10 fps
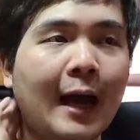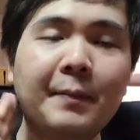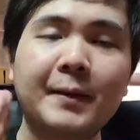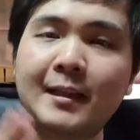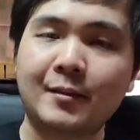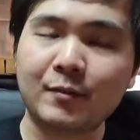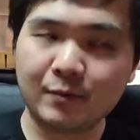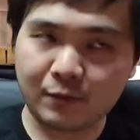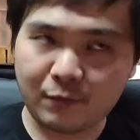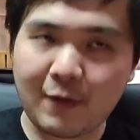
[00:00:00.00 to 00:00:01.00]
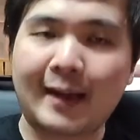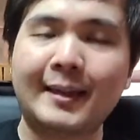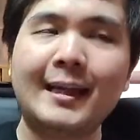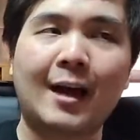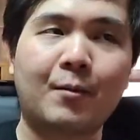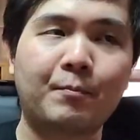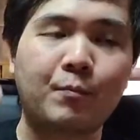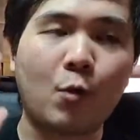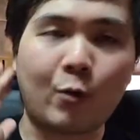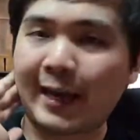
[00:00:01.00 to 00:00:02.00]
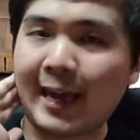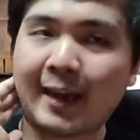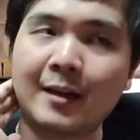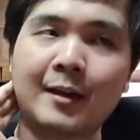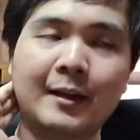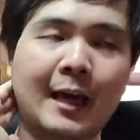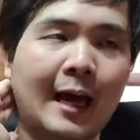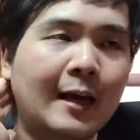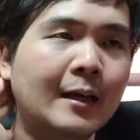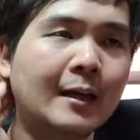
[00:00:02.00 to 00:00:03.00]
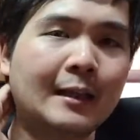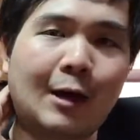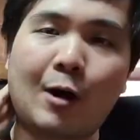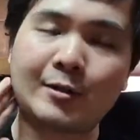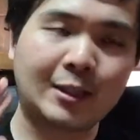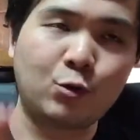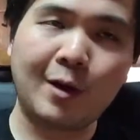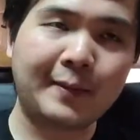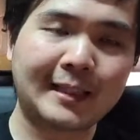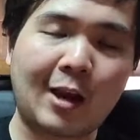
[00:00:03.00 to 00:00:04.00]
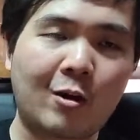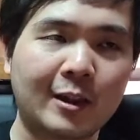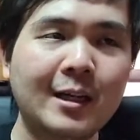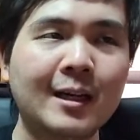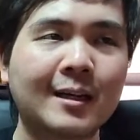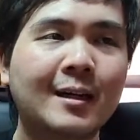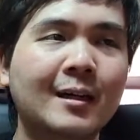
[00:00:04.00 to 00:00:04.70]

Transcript: ให้ไปถึงฝั่งได้อย่างโอเคเลยนะฮะ เราเอาใจช่วยไปตลอดเรื่อง